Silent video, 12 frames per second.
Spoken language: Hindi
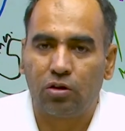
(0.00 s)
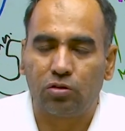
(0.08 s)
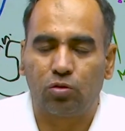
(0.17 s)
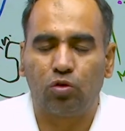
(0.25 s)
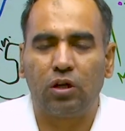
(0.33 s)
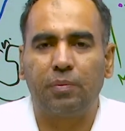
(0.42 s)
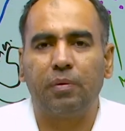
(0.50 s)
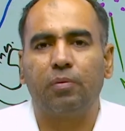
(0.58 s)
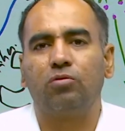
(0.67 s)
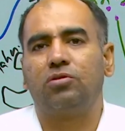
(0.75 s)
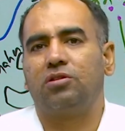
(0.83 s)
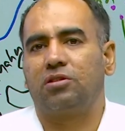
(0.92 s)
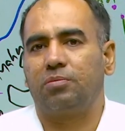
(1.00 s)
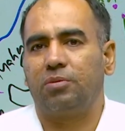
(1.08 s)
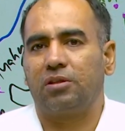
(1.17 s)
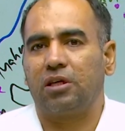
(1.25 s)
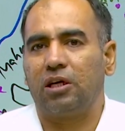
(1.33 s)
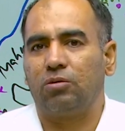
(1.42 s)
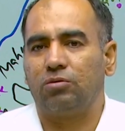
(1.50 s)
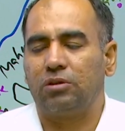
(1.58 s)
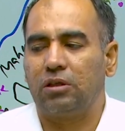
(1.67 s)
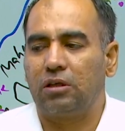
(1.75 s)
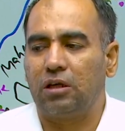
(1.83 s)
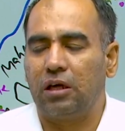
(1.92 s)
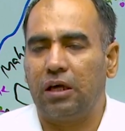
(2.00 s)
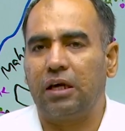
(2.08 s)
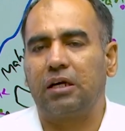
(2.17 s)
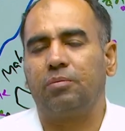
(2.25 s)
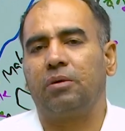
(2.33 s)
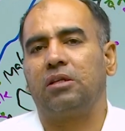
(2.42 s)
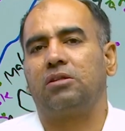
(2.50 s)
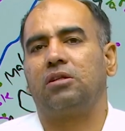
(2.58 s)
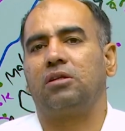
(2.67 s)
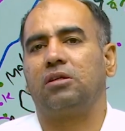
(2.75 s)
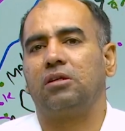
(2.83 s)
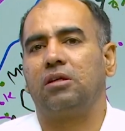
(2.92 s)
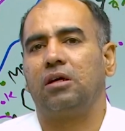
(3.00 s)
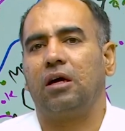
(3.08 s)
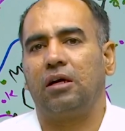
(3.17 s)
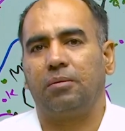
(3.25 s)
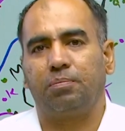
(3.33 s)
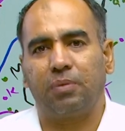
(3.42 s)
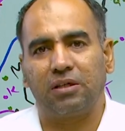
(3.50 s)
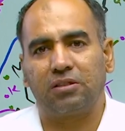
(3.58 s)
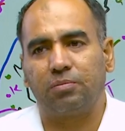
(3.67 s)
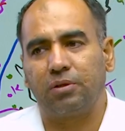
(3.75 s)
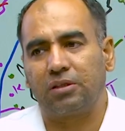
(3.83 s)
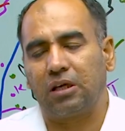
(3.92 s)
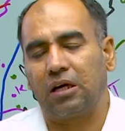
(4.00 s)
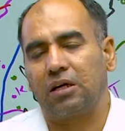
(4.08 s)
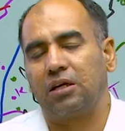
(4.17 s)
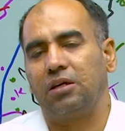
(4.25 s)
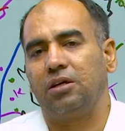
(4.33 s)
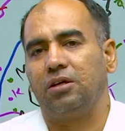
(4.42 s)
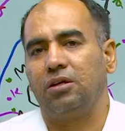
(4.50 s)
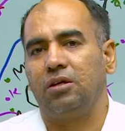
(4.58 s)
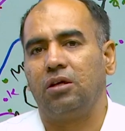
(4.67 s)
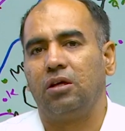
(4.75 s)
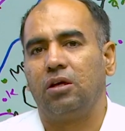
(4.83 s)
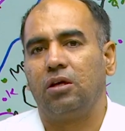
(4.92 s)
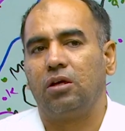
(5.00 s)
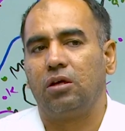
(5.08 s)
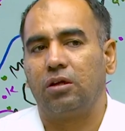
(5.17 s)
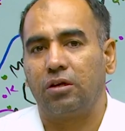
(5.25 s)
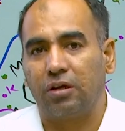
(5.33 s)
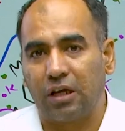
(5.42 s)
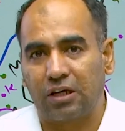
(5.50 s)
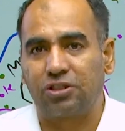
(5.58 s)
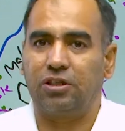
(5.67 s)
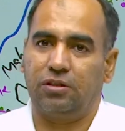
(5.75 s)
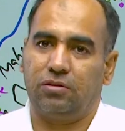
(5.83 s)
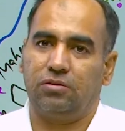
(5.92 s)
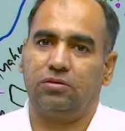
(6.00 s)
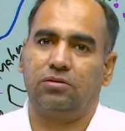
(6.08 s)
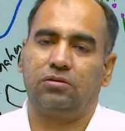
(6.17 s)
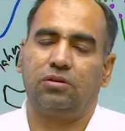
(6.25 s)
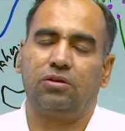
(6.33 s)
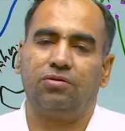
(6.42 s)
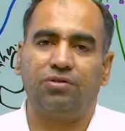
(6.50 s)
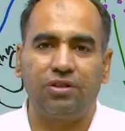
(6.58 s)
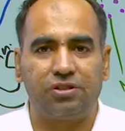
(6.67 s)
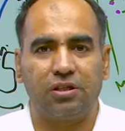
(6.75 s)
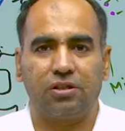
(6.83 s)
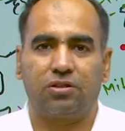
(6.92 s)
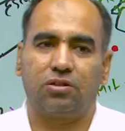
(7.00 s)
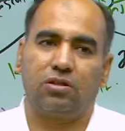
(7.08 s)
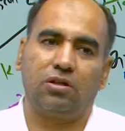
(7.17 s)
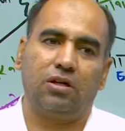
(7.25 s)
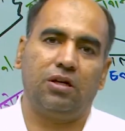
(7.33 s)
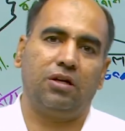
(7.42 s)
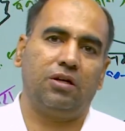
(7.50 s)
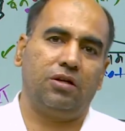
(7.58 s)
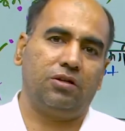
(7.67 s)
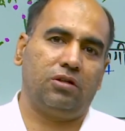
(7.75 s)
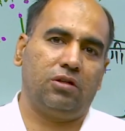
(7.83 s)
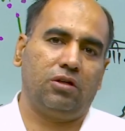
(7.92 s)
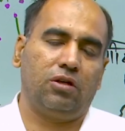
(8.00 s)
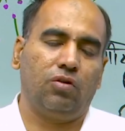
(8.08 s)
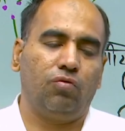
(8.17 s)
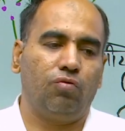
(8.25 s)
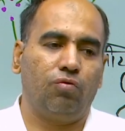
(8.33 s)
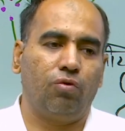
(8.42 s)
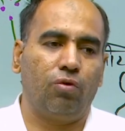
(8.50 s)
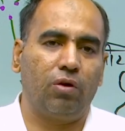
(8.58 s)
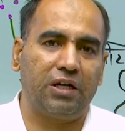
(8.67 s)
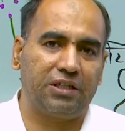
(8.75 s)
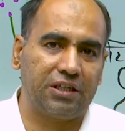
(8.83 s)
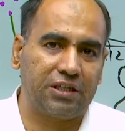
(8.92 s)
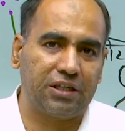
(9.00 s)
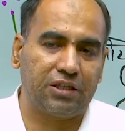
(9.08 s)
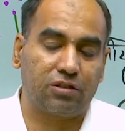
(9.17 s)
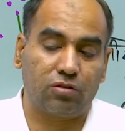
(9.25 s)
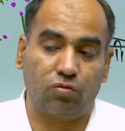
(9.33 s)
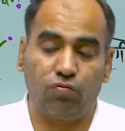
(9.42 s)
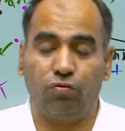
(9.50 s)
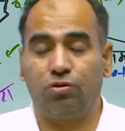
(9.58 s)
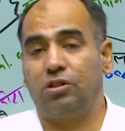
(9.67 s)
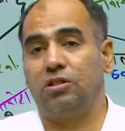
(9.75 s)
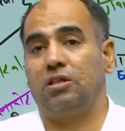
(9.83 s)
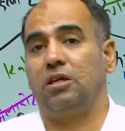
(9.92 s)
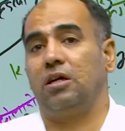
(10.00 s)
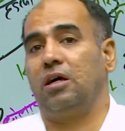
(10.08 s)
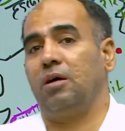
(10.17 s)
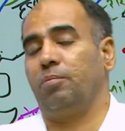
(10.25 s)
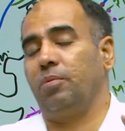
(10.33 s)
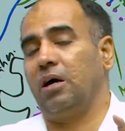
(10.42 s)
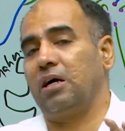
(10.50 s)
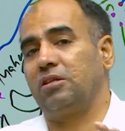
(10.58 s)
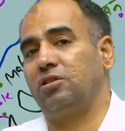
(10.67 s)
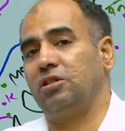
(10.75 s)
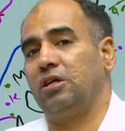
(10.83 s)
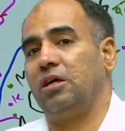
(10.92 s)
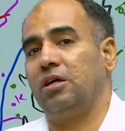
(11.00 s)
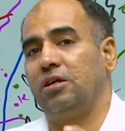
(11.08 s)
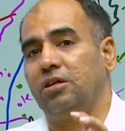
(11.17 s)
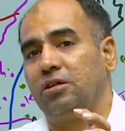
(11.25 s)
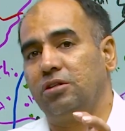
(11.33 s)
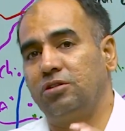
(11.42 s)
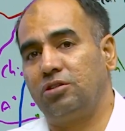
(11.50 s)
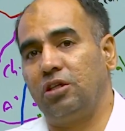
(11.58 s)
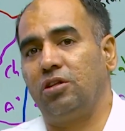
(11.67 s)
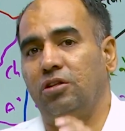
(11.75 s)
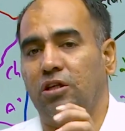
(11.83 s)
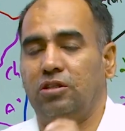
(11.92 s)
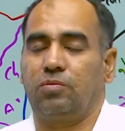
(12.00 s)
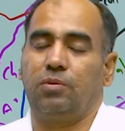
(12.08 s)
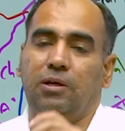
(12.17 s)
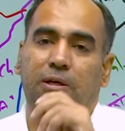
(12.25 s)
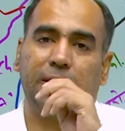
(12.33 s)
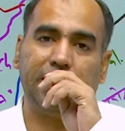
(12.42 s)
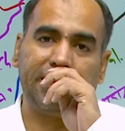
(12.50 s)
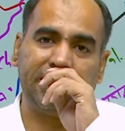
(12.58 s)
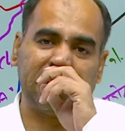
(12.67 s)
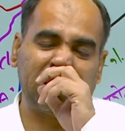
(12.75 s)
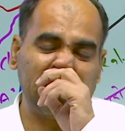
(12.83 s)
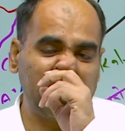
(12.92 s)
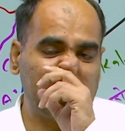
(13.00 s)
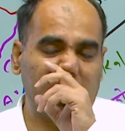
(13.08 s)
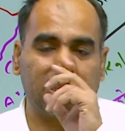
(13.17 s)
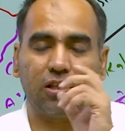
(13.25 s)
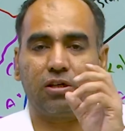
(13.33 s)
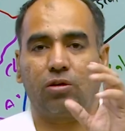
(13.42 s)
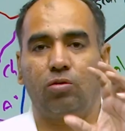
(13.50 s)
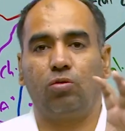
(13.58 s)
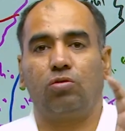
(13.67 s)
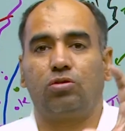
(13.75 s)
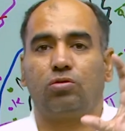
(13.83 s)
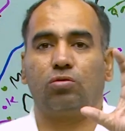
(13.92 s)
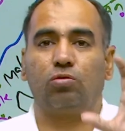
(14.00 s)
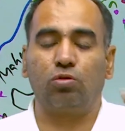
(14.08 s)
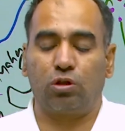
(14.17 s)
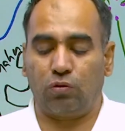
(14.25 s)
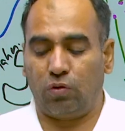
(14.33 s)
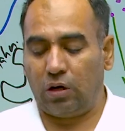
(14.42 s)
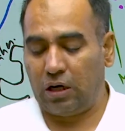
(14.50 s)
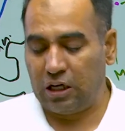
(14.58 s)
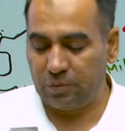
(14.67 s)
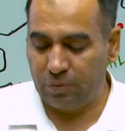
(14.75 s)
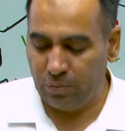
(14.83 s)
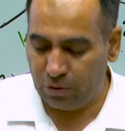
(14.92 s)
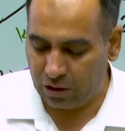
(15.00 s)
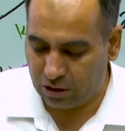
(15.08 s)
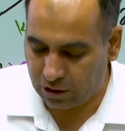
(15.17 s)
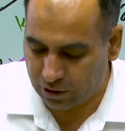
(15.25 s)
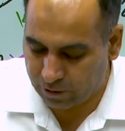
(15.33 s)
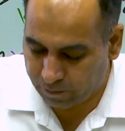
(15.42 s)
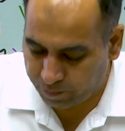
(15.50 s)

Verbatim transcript: दुनिया में बहुत सी सभ्यताएं हुई हैं एकमात्र हड़प्पा सभ्यता के ही लक्षण फीचर्स वो एटिकेट्स वो चीज़ें भारतीय सिंध देश में या सिंध क्षेत्र के लोगों के जो गुण थे वो आज भी मिलते हैं